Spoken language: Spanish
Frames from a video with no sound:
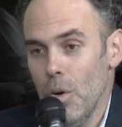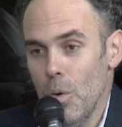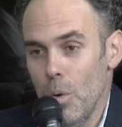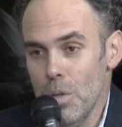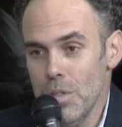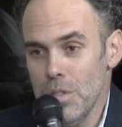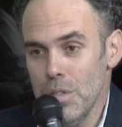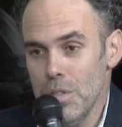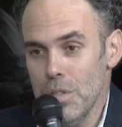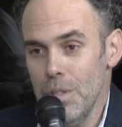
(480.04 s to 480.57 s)
de los
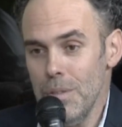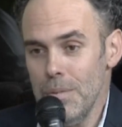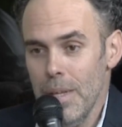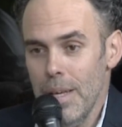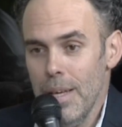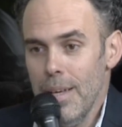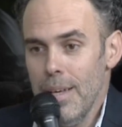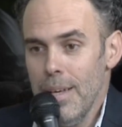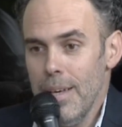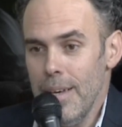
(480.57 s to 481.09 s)
concursos,
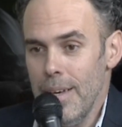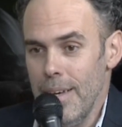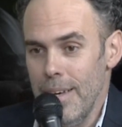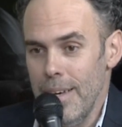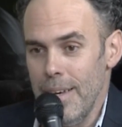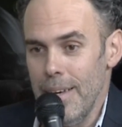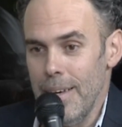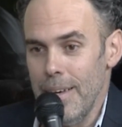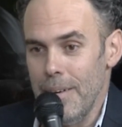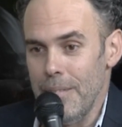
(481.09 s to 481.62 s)

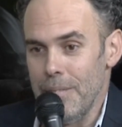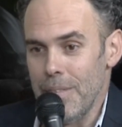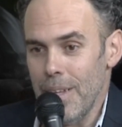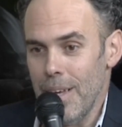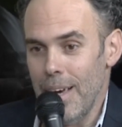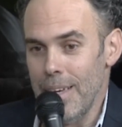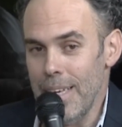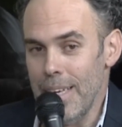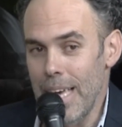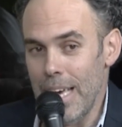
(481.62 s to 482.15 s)
eh,
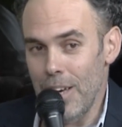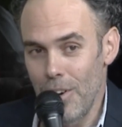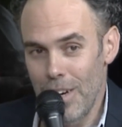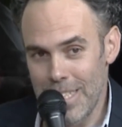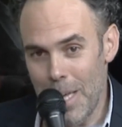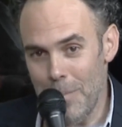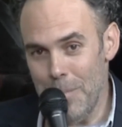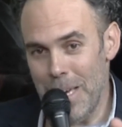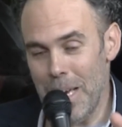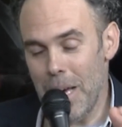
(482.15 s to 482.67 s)
hay algo
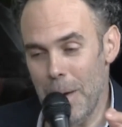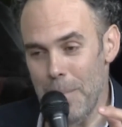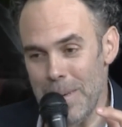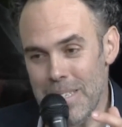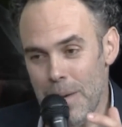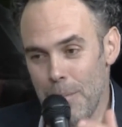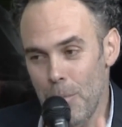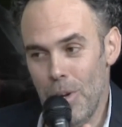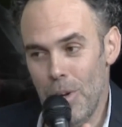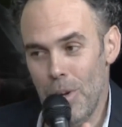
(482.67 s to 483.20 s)
que también que
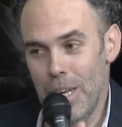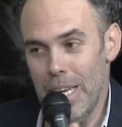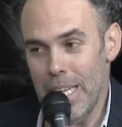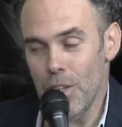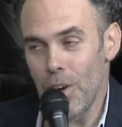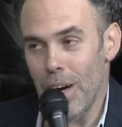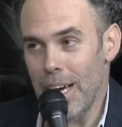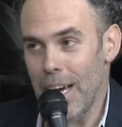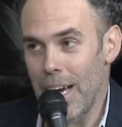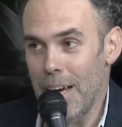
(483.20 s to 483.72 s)
pasa muy
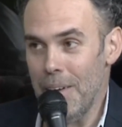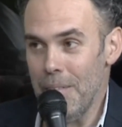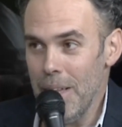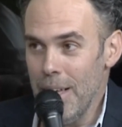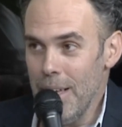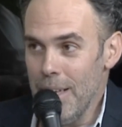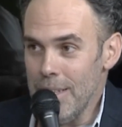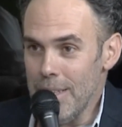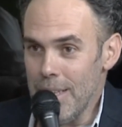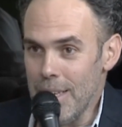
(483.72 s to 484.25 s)
lindo acá,
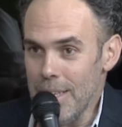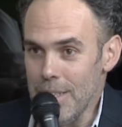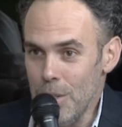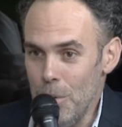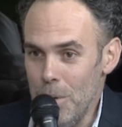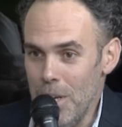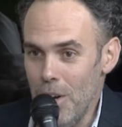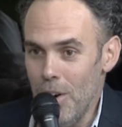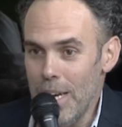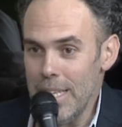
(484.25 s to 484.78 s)
de que
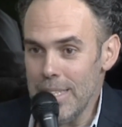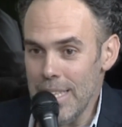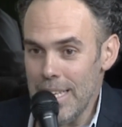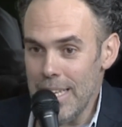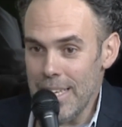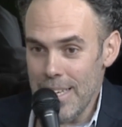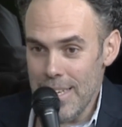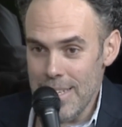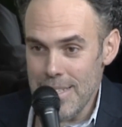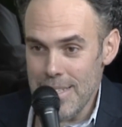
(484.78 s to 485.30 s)
tuvieron la
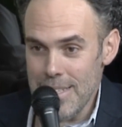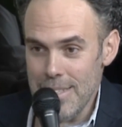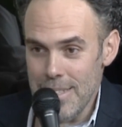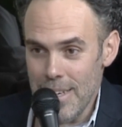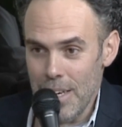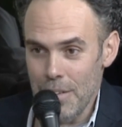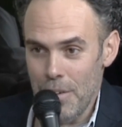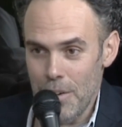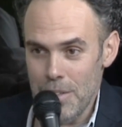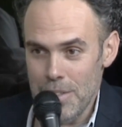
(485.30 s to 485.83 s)

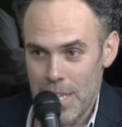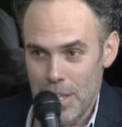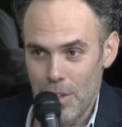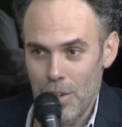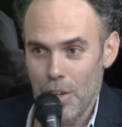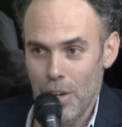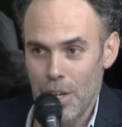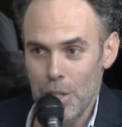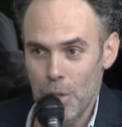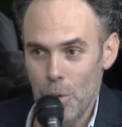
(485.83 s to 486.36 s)
inteligencia, que
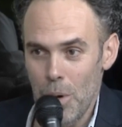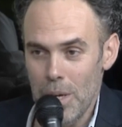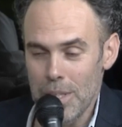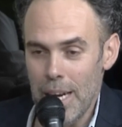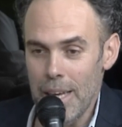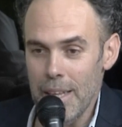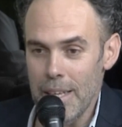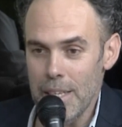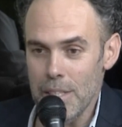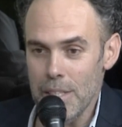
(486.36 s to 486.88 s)
Fabriciano creo que estuvo
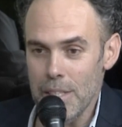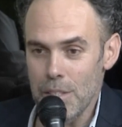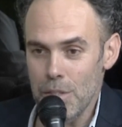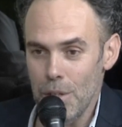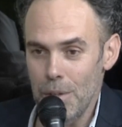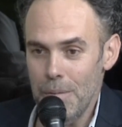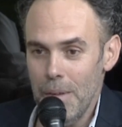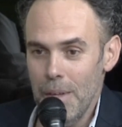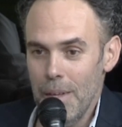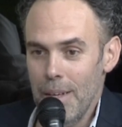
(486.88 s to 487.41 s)
atrás de
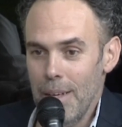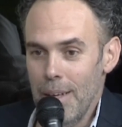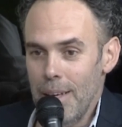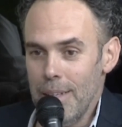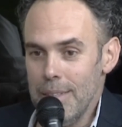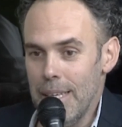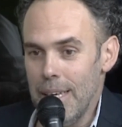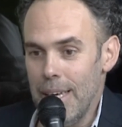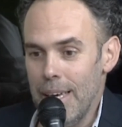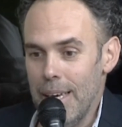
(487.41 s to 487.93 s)
eso,
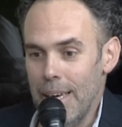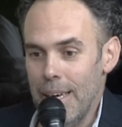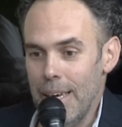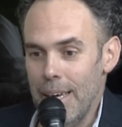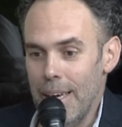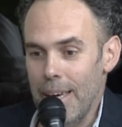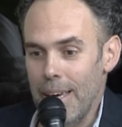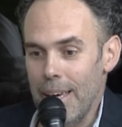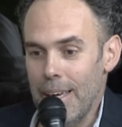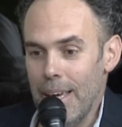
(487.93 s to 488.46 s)

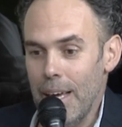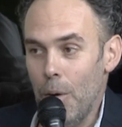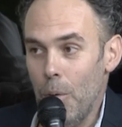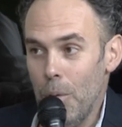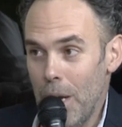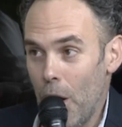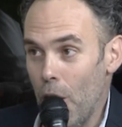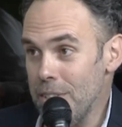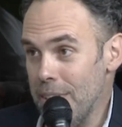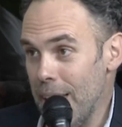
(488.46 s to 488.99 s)
de que el
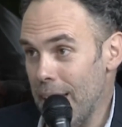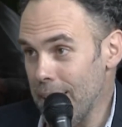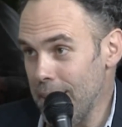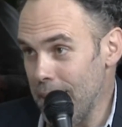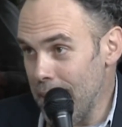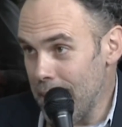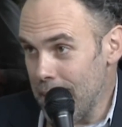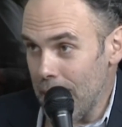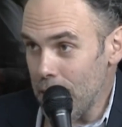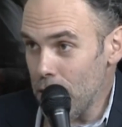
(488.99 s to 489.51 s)
jurado sea
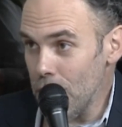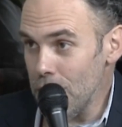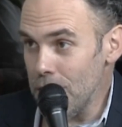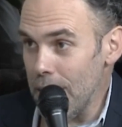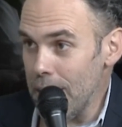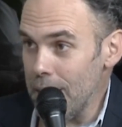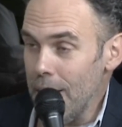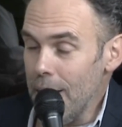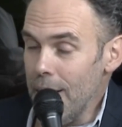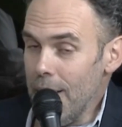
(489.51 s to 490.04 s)
artista.
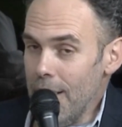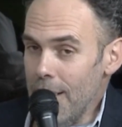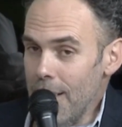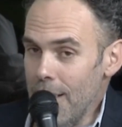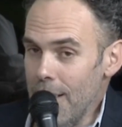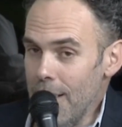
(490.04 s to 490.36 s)
Entonces,